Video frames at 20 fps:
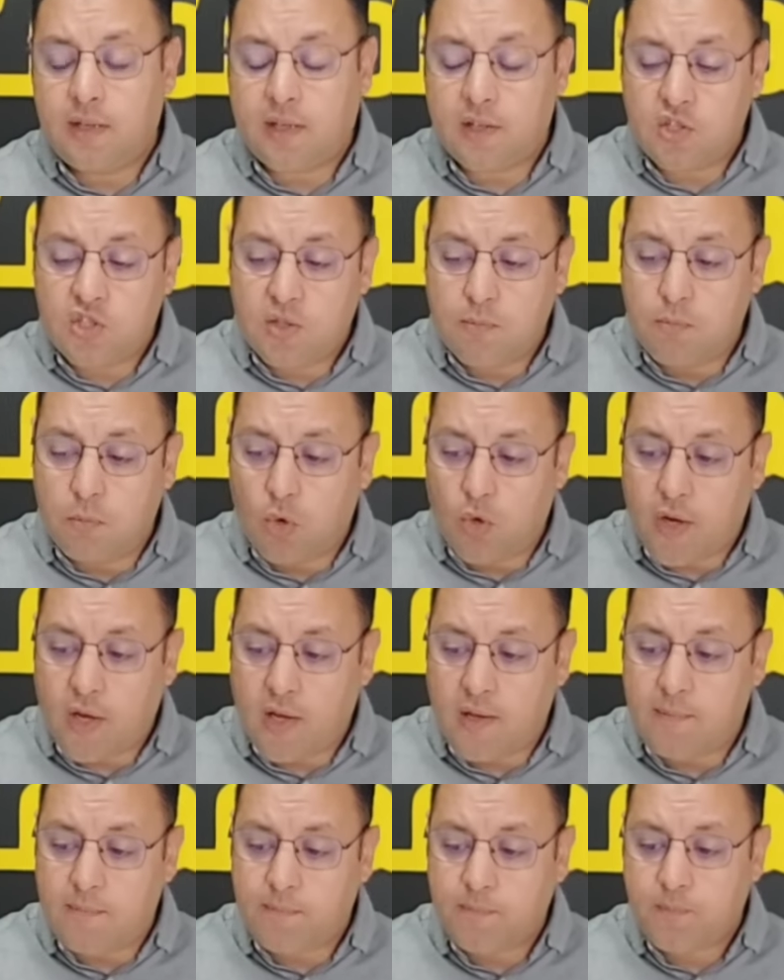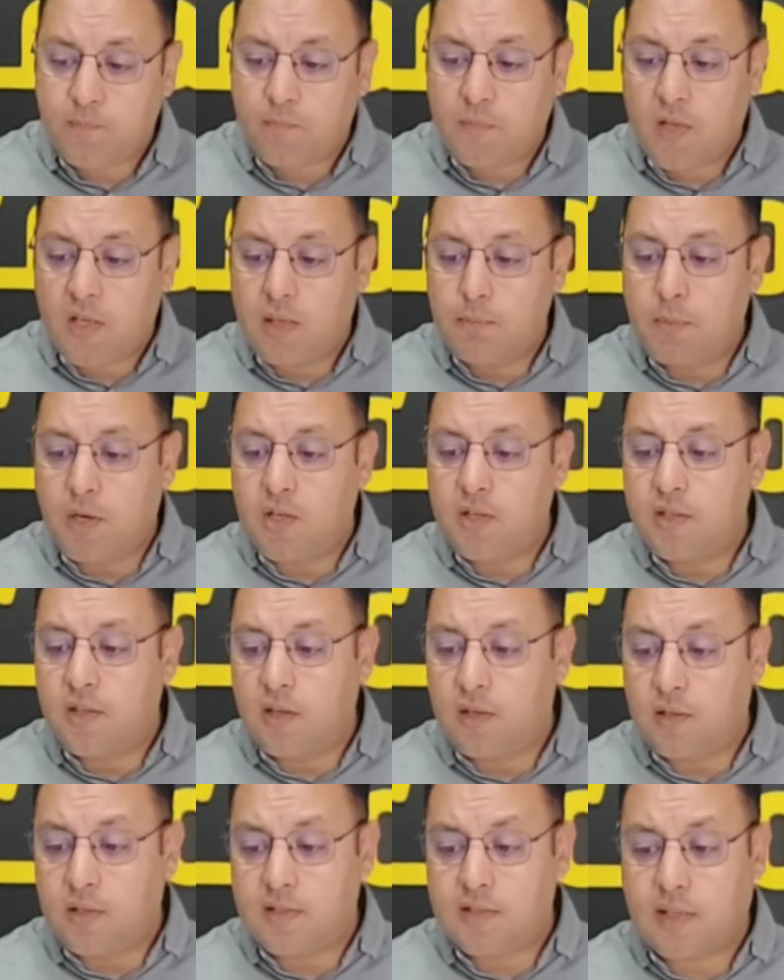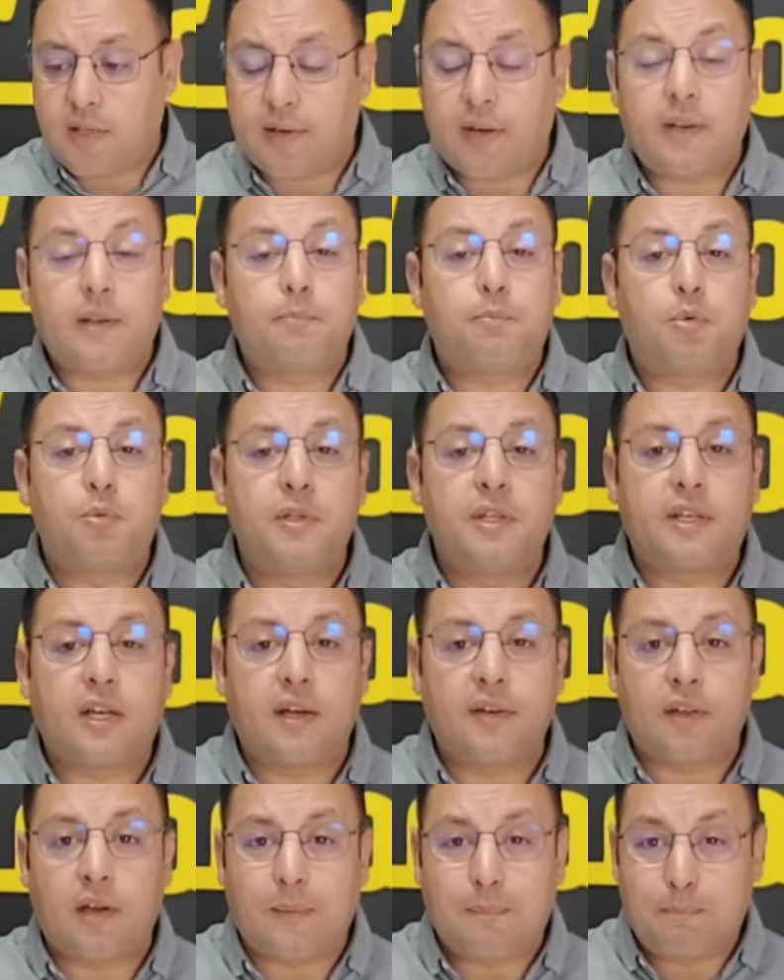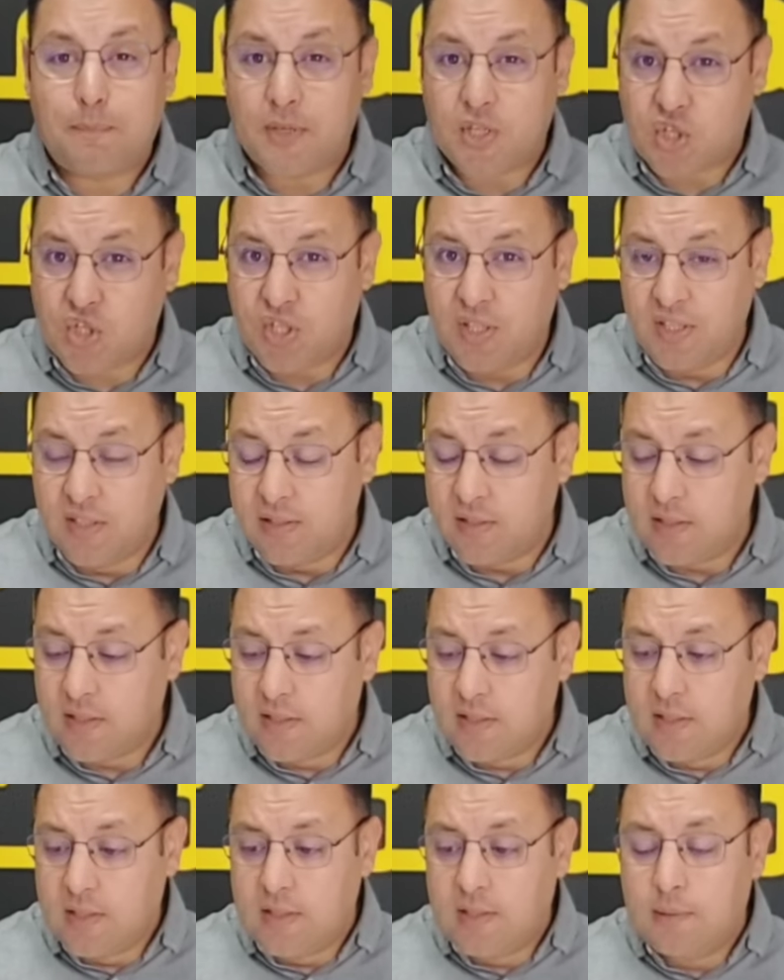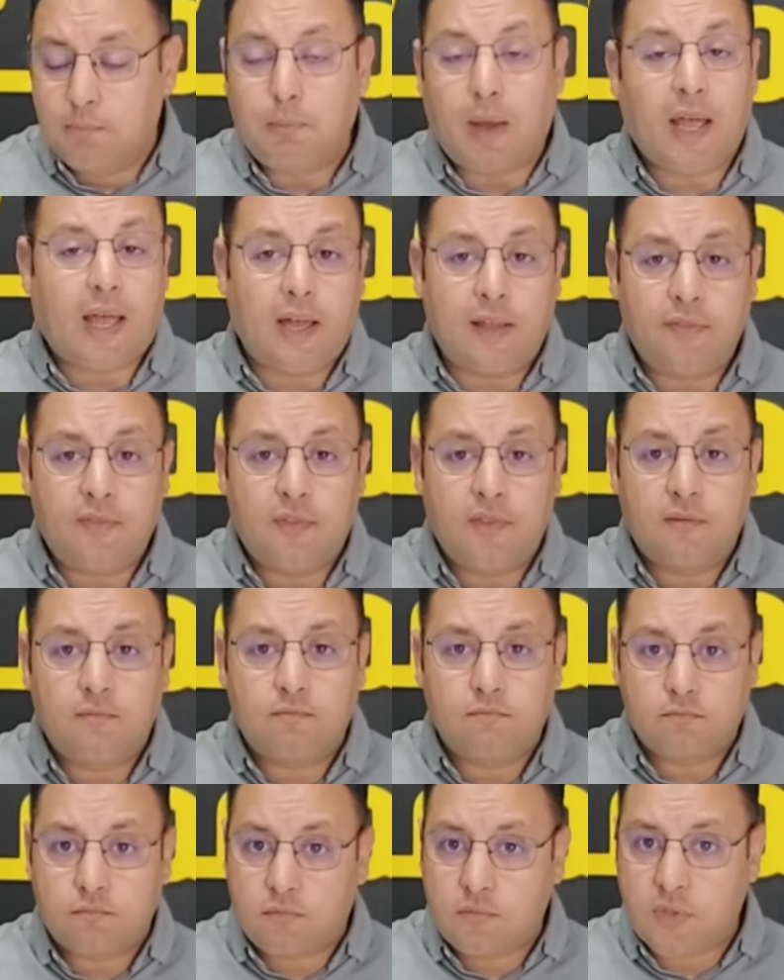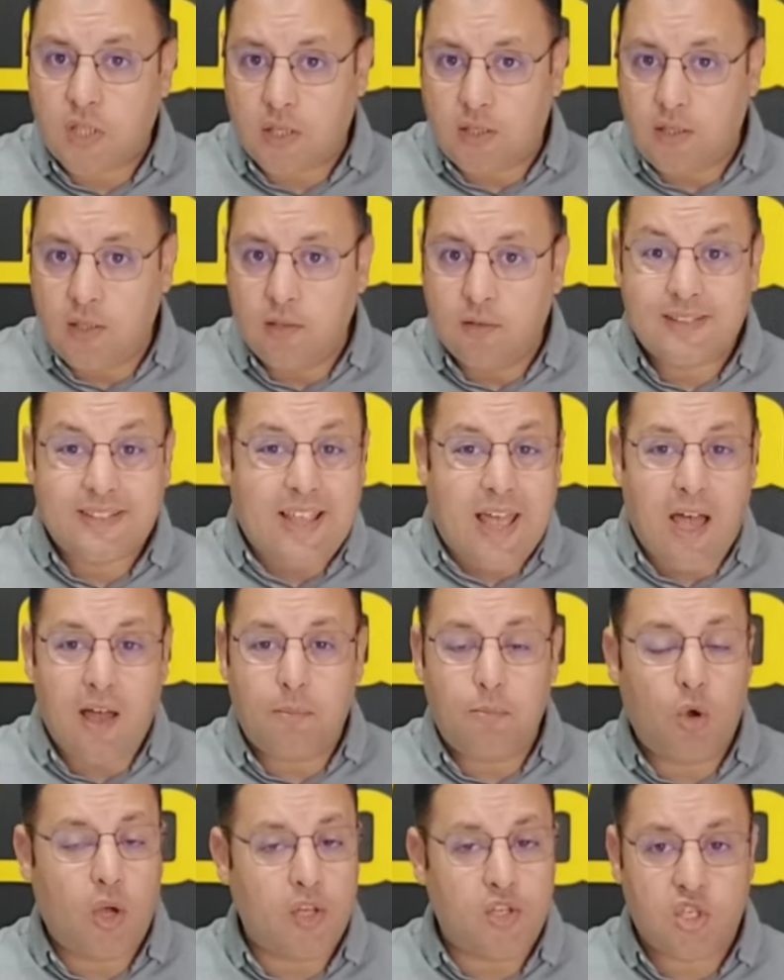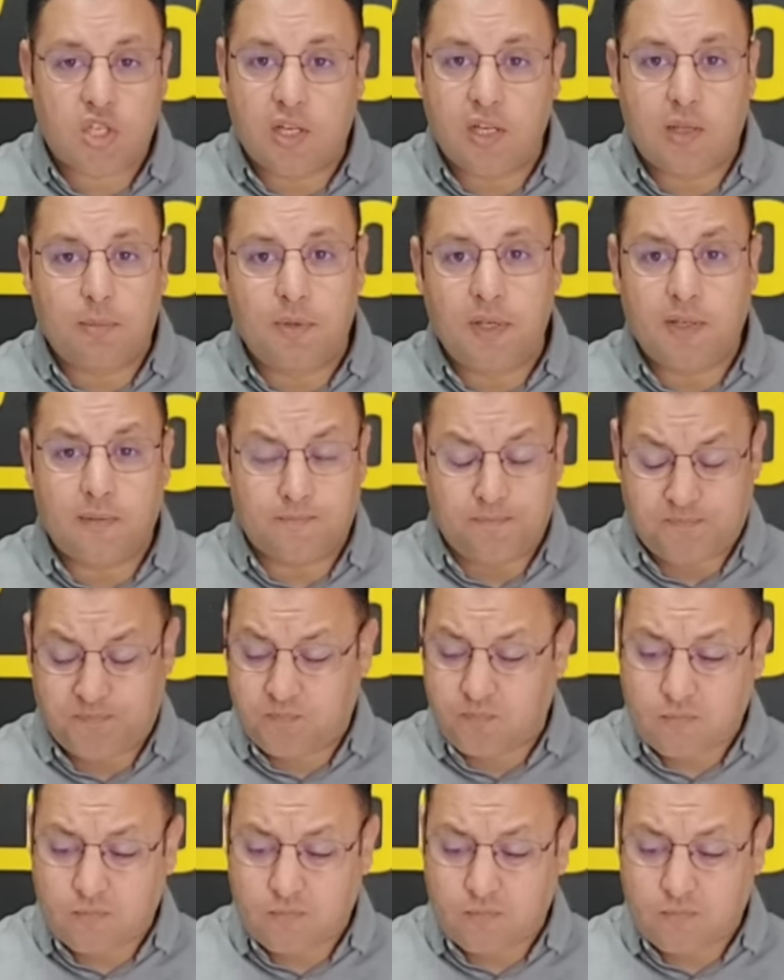كيجي موراه كما قلنا اسكان ريبوبليكانا ب 20 مقعد يعني طاح بواحد الشكل كبير